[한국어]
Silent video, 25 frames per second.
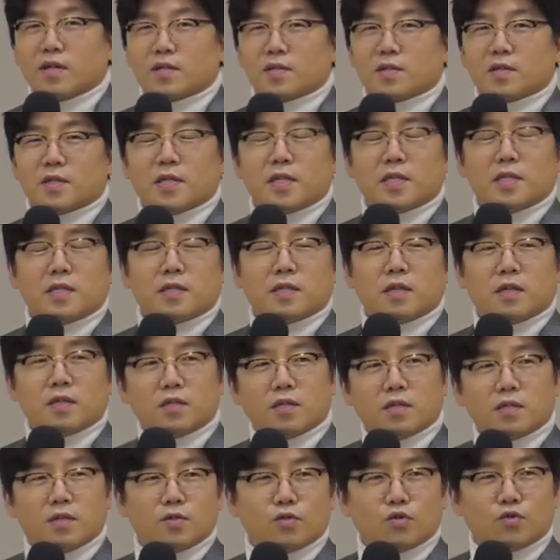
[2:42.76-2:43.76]
그래서 새
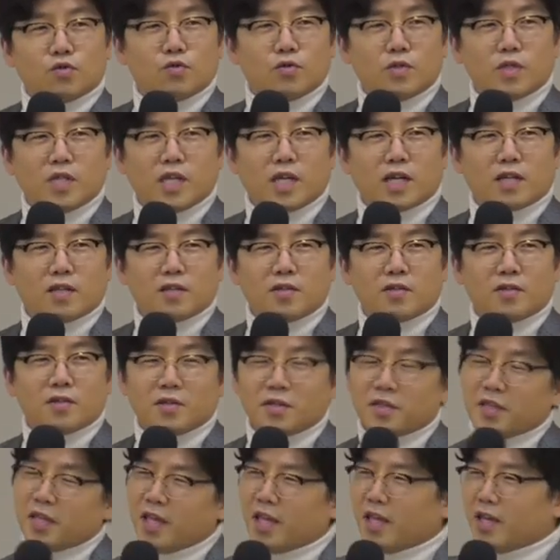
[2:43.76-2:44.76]
책을 주운 이
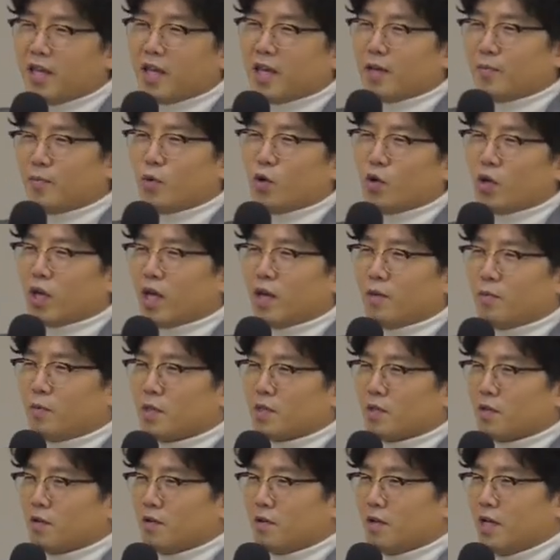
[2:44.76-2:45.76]
학년들은 되게
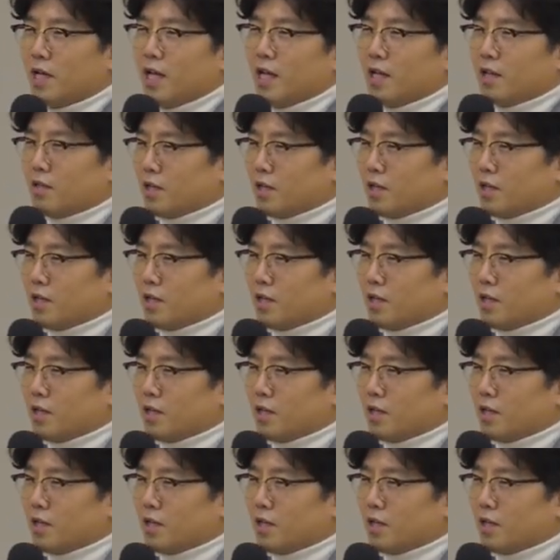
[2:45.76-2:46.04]
행복해하면서